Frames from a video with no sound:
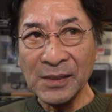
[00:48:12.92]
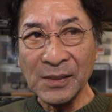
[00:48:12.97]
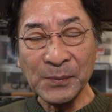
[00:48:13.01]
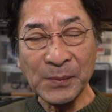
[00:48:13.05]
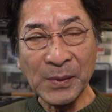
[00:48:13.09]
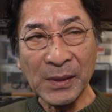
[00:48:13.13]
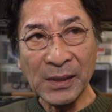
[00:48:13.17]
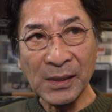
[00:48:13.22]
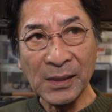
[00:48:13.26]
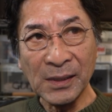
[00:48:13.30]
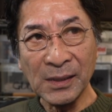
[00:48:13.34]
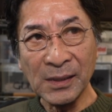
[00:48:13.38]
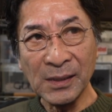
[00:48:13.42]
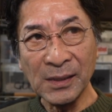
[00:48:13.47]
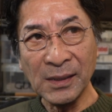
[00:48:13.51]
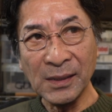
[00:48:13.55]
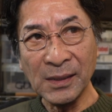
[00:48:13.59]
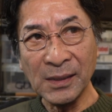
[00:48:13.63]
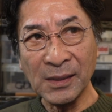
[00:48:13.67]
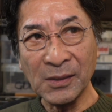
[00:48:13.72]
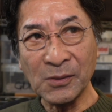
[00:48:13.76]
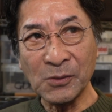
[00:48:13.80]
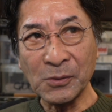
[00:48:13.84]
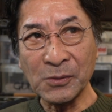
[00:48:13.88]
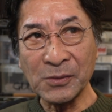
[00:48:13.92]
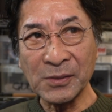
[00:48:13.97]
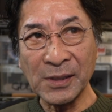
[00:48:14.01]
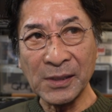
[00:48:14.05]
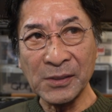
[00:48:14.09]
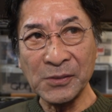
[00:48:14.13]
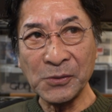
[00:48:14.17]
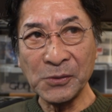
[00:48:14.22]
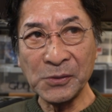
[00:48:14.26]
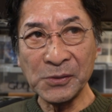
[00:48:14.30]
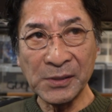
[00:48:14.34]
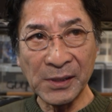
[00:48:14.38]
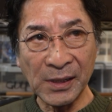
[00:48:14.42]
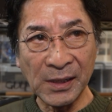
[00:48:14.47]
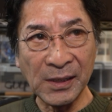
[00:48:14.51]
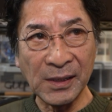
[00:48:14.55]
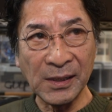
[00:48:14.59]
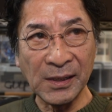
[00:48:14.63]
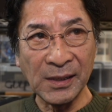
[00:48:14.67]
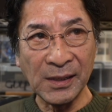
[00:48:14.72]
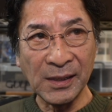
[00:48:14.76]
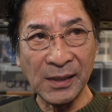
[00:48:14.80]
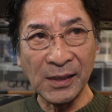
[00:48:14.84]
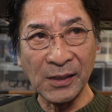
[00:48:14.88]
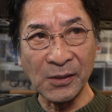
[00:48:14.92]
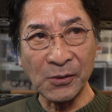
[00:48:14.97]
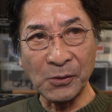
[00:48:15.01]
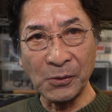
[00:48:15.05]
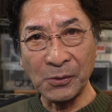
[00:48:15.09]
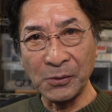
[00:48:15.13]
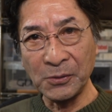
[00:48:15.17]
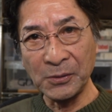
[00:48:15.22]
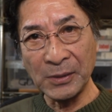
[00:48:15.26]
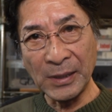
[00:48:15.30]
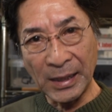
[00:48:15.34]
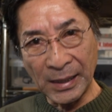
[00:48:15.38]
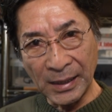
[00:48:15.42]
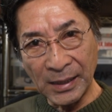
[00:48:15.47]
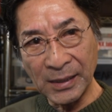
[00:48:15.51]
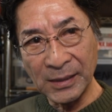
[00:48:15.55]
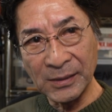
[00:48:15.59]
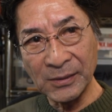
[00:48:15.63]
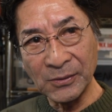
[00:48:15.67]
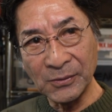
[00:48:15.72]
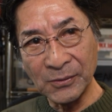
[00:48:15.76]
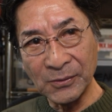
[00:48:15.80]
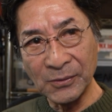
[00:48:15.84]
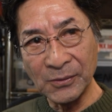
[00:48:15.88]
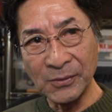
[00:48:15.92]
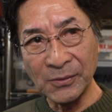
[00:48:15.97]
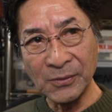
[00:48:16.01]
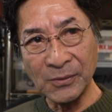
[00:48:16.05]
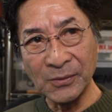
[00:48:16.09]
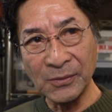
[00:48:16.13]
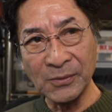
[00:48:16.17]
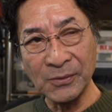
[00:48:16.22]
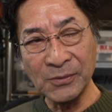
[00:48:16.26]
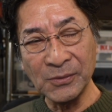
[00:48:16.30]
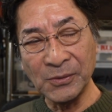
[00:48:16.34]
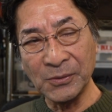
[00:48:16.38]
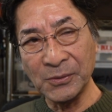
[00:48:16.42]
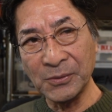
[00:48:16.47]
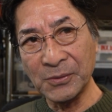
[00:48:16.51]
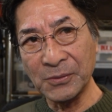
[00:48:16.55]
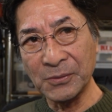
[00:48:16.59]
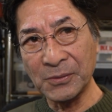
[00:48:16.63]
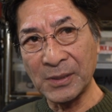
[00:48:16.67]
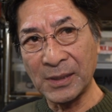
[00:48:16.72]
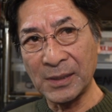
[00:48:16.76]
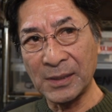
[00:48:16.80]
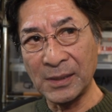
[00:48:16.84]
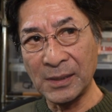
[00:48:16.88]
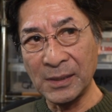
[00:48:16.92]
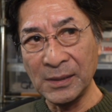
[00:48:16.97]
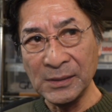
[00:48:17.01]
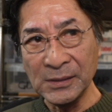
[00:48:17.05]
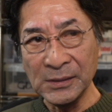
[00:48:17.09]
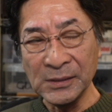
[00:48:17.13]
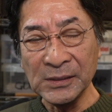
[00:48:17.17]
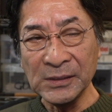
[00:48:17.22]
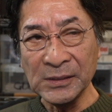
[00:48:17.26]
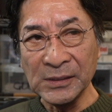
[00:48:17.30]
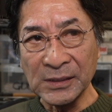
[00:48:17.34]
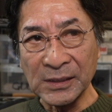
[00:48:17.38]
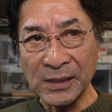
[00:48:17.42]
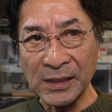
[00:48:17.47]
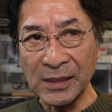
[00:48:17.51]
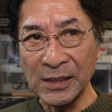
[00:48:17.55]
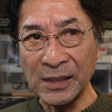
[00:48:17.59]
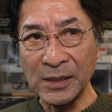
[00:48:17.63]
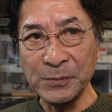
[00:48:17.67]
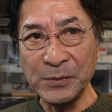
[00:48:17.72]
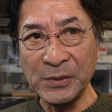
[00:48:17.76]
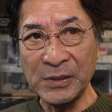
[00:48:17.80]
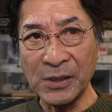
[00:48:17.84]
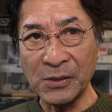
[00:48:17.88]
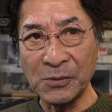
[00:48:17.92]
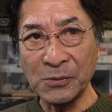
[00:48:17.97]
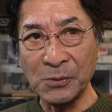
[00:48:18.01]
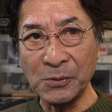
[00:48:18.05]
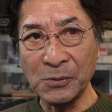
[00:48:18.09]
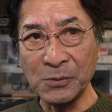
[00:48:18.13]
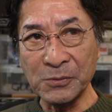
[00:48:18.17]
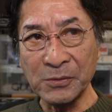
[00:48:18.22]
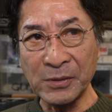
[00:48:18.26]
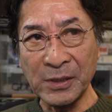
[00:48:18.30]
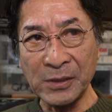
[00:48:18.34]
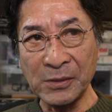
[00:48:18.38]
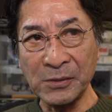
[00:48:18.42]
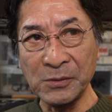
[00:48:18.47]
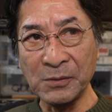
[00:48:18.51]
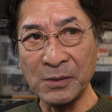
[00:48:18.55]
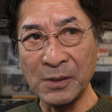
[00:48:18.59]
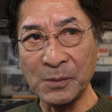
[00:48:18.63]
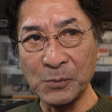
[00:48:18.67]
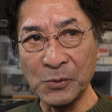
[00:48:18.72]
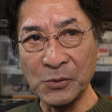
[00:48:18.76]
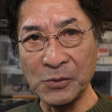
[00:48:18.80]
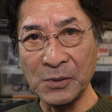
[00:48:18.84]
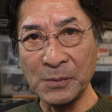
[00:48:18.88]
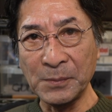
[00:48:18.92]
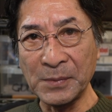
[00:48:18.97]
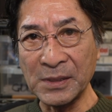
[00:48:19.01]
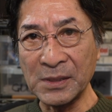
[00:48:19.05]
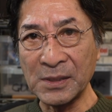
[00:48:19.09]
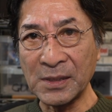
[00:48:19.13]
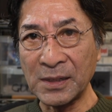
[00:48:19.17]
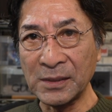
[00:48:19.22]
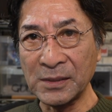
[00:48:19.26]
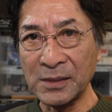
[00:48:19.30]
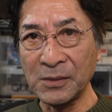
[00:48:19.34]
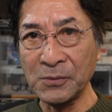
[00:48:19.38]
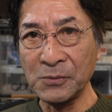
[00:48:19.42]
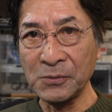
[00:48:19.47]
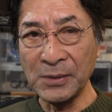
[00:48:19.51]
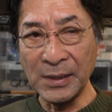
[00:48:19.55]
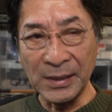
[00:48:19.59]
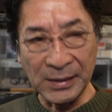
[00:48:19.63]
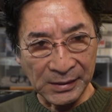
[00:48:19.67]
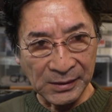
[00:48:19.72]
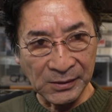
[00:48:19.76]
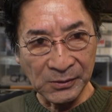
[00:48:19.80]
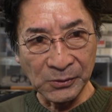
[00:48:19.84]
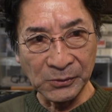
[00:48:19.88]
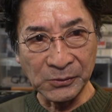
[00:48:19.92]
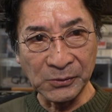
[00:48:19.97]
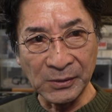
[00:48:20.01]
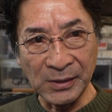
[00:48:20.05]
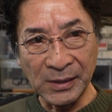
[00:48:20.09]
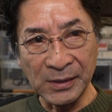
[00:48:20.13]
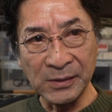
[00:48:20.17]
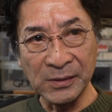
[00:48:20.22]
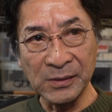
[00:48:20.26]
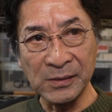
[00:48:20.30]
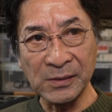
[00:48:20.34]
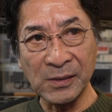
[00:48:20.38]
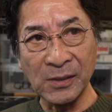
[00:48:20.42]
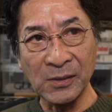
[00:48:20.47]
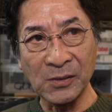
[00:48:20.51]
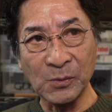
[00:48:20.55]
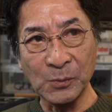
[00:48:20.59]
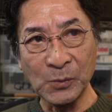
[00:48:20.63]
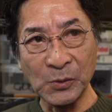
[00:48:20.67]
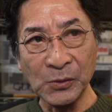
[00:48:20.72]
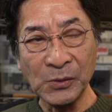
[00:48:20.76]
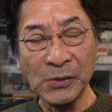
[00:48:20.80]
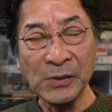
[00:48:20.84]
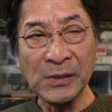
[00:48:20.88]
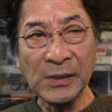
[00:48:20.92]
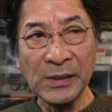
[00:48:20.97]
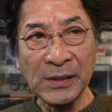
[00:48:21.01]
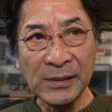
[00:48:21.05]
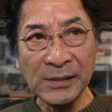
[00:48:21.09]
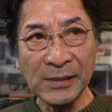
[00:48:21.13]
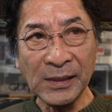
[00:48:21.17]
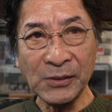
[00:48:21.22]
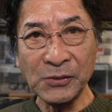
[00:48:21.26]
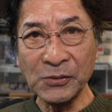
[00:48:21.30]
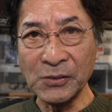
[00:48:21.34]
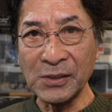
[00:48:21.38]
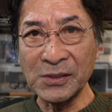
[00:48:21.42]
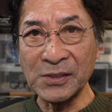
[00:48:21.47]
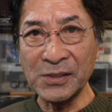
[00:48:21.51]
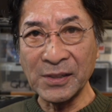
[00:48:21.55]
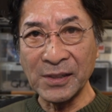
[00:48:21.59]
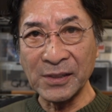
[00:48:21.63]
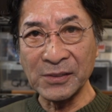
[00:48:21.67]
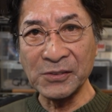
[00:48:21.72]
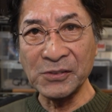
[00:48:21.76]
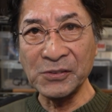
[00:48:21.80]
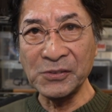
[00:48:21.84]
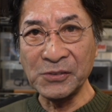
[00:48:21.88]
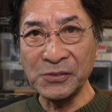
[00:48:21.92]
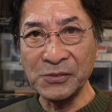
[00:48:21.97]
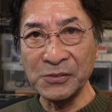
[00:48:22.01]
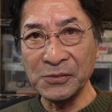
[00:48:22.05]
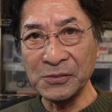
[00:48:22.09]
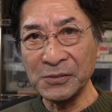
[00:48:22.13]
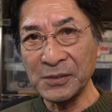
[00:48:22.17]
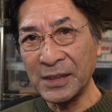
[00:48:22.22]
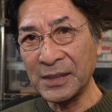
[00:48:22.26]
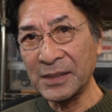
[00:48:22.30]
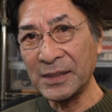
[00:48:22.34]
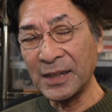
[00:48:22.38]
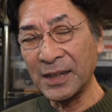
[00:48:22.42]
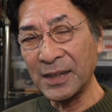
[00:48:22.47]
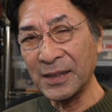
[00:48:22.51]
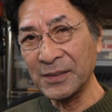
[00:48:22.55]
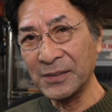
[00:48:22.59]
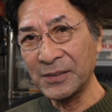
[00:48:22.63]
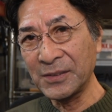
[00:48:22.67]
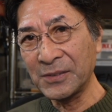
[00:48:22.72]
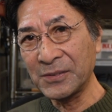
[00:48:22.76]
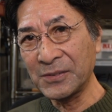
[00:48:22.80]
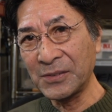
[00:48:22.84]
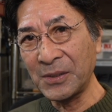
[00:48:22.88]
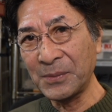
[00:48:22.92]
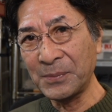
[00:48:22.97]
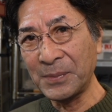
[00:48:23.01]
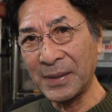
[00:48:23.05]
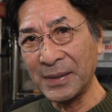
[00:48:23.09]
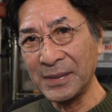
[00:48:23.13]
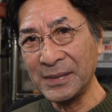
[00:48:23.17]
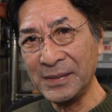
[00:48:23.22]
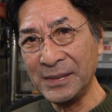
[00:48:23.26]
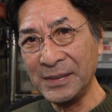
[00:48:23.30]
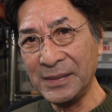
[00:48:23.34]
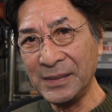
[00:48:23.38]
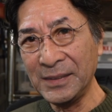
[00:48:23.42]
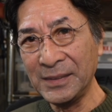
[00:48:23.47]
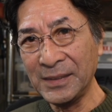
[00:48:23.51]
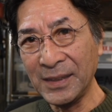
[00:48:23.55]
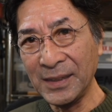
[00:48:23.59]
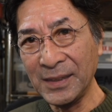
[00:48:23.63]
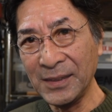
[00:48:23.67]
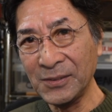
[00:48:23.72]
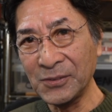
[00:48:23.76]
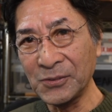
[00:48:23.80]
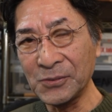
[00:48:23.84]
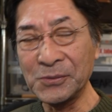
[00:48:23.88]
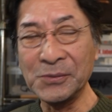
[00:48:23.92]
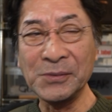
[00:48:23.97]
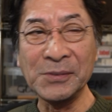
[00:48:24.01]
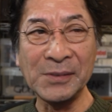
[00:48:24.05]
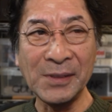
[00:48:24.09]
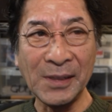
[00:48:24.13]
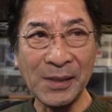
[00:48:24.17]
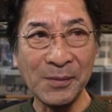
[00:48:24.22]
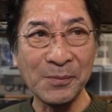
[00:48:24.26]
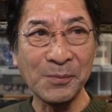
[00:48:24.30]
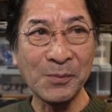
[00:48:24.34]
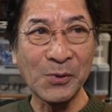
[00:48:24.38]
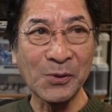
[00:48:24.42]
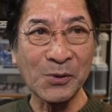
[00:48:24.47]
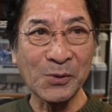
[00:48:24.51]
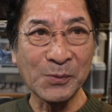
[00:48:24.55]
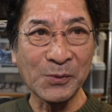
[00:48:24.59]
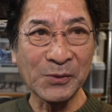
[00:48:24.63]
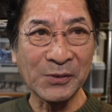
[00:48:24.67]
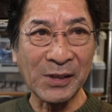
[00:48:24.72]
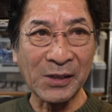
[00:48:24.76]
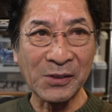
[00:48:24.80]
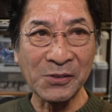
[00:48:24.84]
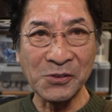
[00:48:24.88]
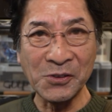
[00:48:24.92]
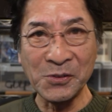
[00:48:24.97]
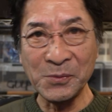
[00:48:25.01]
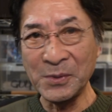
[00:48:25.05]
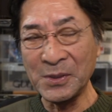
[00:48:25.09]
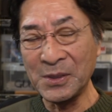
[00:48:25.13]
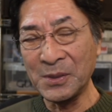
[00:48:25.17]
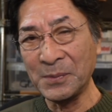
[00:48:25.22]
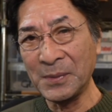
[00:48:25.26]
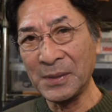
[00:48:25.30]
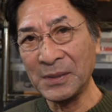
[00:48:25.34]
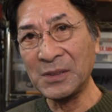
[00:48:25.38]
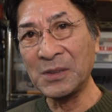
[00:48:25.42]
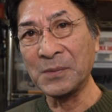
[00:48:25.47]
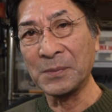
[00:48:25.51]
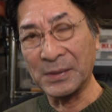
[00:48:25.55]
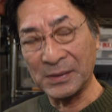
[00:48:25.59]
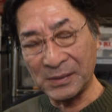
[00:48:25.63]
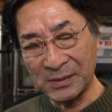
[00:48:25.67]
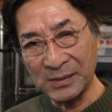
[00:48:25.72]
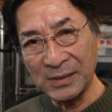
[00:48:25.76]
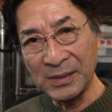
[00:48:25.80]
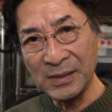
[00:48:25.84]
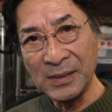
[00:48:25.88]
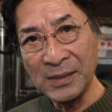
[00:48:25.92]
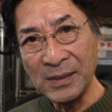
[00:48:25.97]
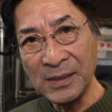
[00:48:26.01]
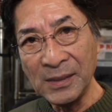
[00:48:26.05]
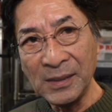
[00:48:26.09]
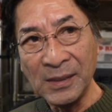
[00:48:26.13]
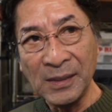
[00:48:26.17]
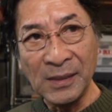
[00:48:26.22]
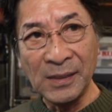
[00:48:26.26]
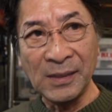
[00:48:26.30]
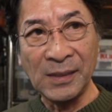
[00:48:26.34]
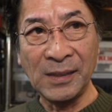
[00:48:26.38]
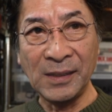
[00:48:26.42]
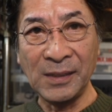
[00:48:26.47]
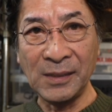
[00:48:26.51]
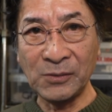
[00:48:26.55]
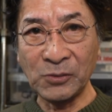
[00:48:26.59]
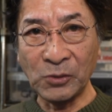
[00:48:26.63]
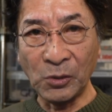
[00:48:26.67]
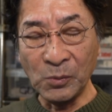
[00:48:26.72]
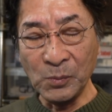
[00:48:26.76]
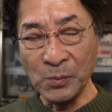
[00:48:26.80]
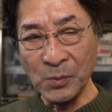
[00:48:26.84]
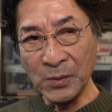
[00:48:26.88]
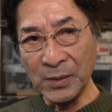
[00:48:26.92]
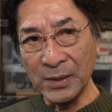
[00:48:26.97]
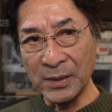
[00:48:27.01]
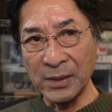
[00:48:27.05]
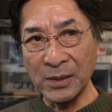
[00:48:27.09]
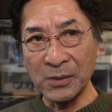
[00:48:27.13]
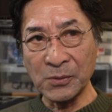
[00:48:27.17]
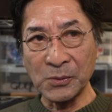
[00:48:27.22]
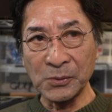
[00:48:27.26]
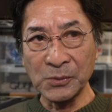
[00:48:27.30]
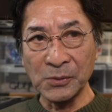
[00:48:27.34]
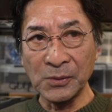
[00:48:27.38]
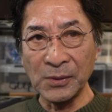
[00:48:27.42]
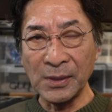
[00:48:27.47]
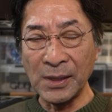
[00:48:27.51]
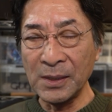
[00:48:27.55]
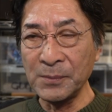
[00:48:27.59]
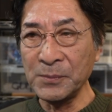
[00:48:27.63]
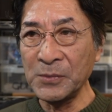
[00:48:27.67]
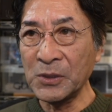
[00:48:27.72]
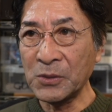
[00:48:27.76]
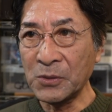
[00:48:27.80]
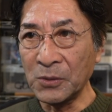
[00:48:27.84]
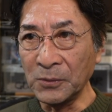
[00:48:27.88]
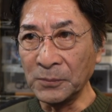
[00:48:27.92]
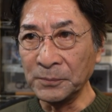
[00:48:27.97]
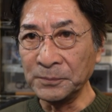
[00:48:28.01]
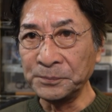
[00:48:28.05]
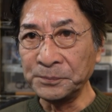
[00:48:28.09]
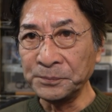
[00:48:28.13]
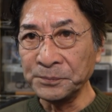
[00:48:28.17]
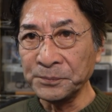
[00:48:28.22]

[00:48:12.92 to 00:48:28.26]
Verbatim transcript: まあ、国際情勢、コロナの状況から考えみてこう遅れるのはもう今仕方のないことなんですけどもなんとか4月中ぐらいに上がってくればいいなというふうにね僕も楽しみに待ってます。えー、ともあれこのアミコン、